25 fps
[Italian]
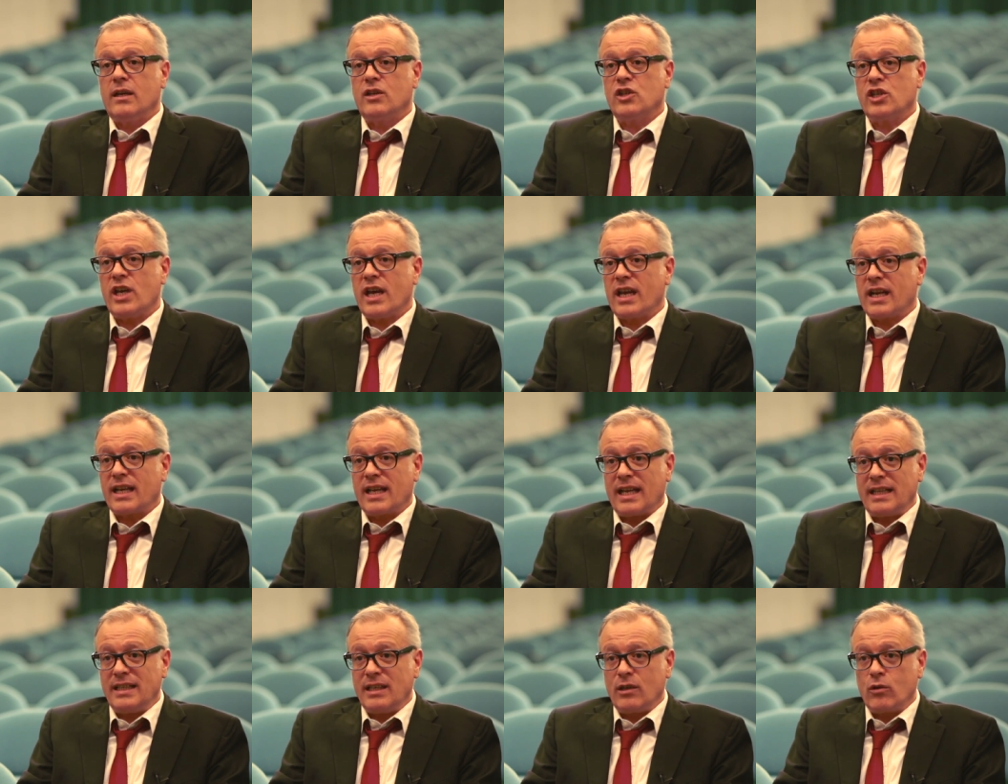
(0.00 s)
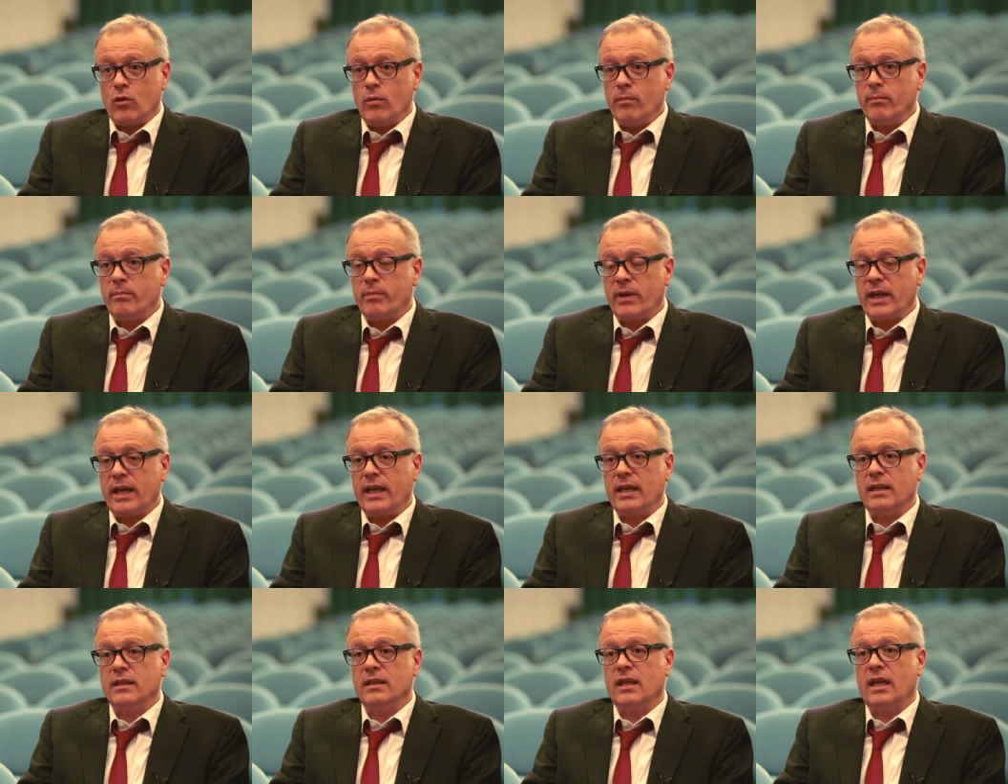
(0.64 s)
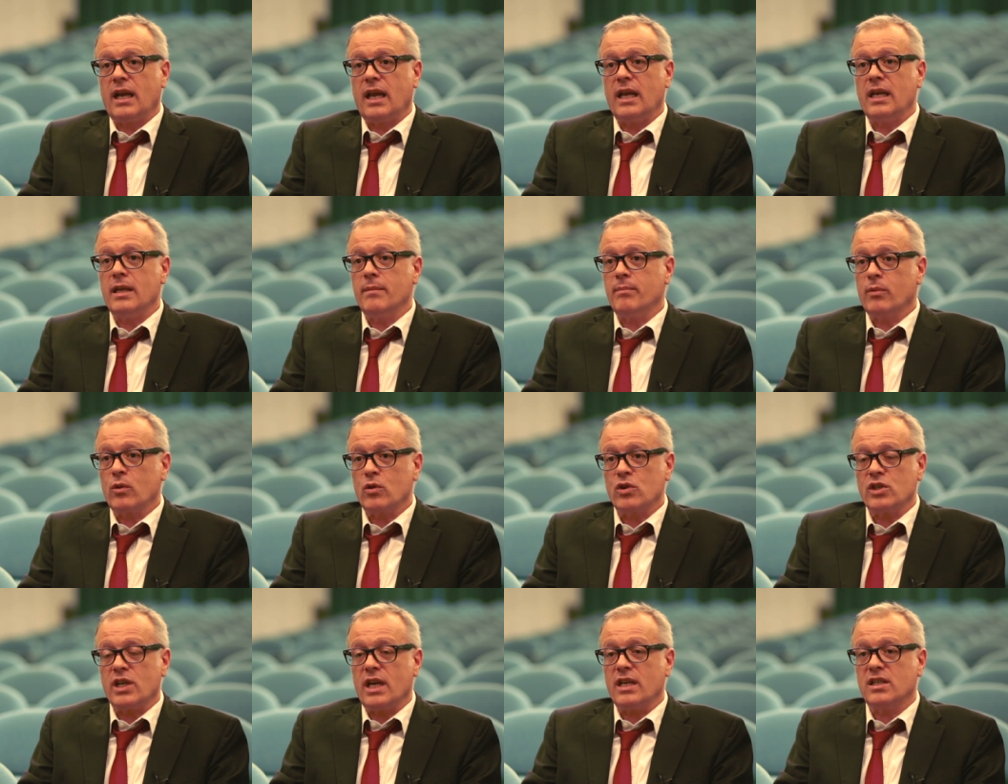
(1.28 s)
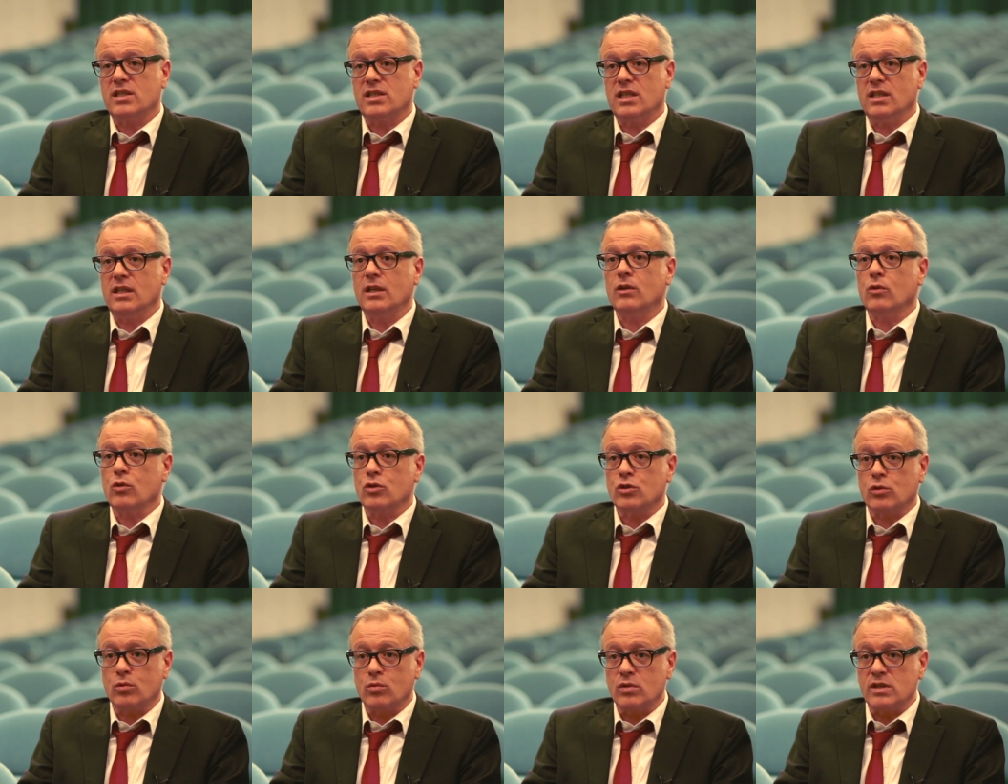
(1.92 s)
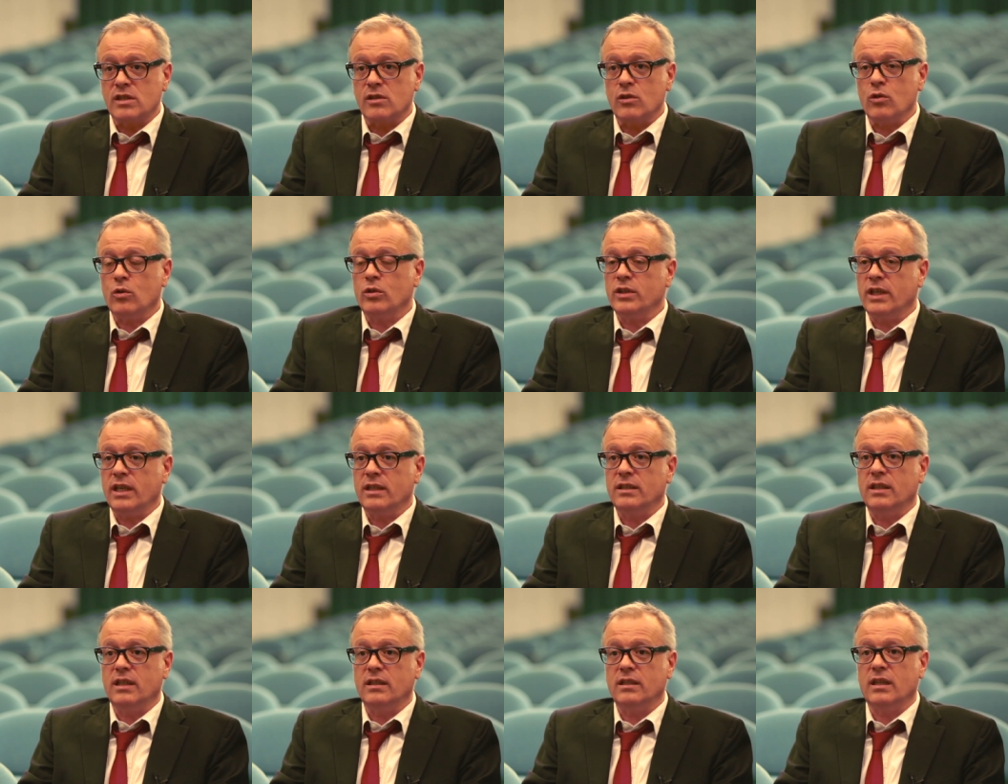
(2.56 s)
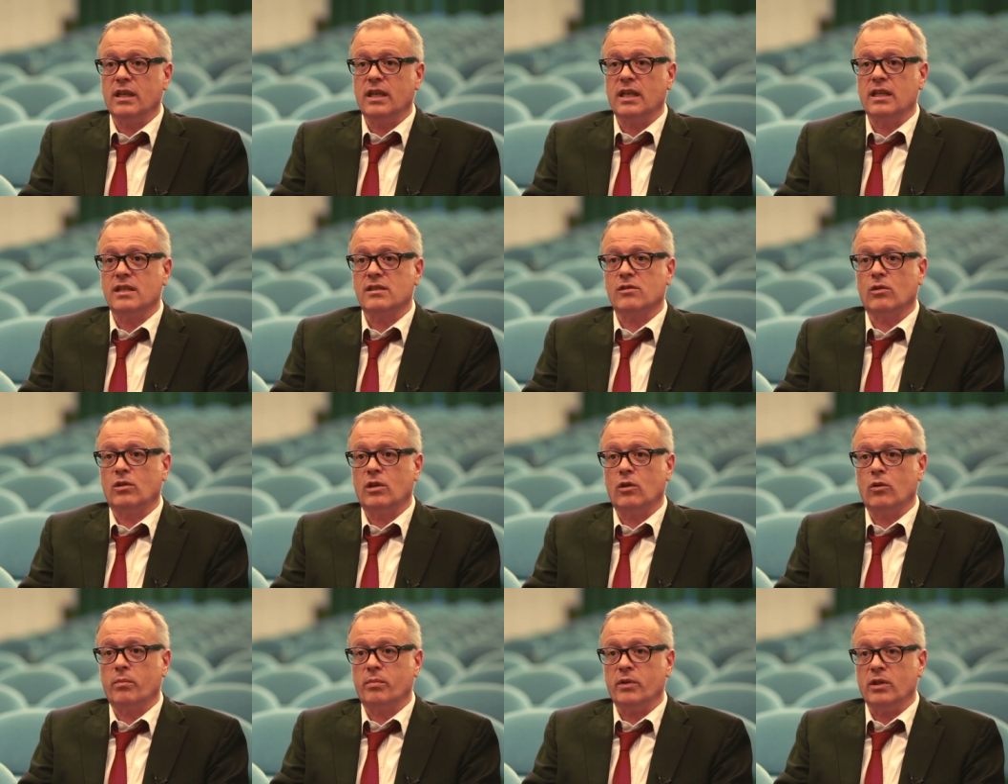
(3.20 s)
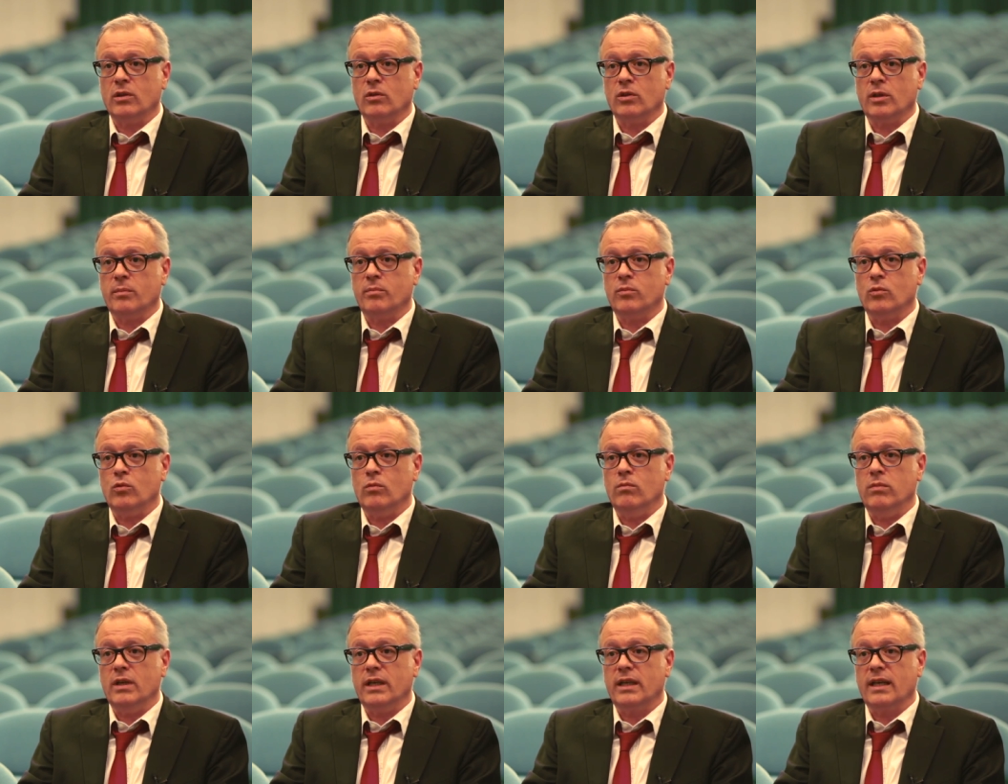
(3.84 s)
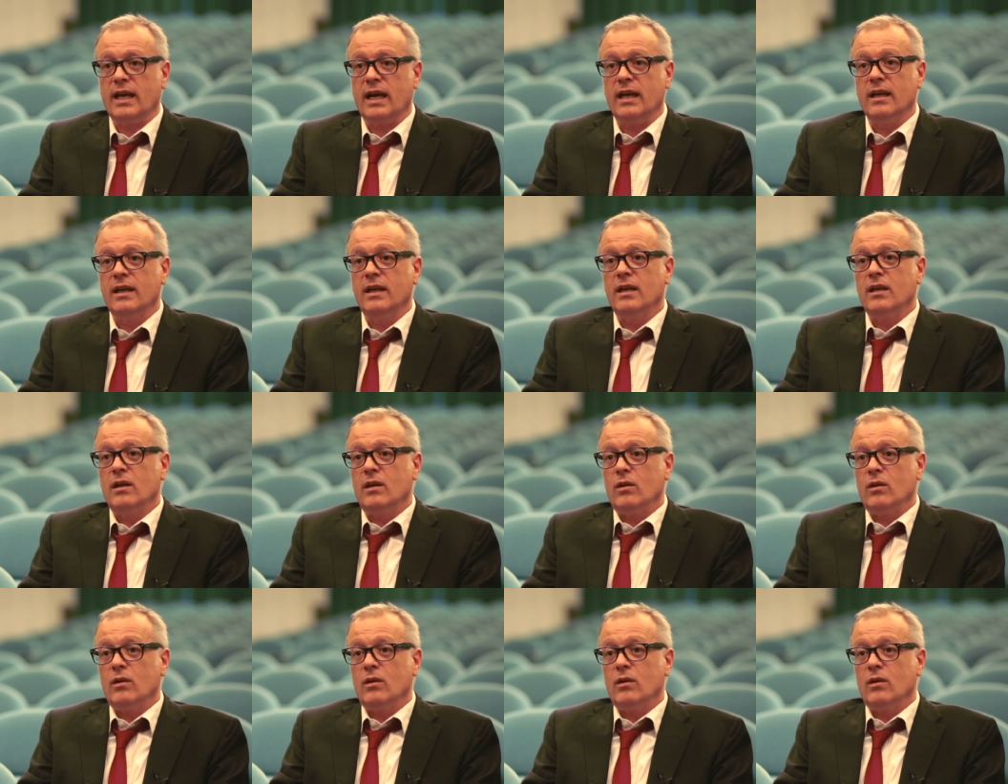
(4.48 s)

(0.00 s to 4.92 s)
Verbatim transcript: cerca di comprendere i processi di costruzione e di indirizzo dell'opinione pubblica.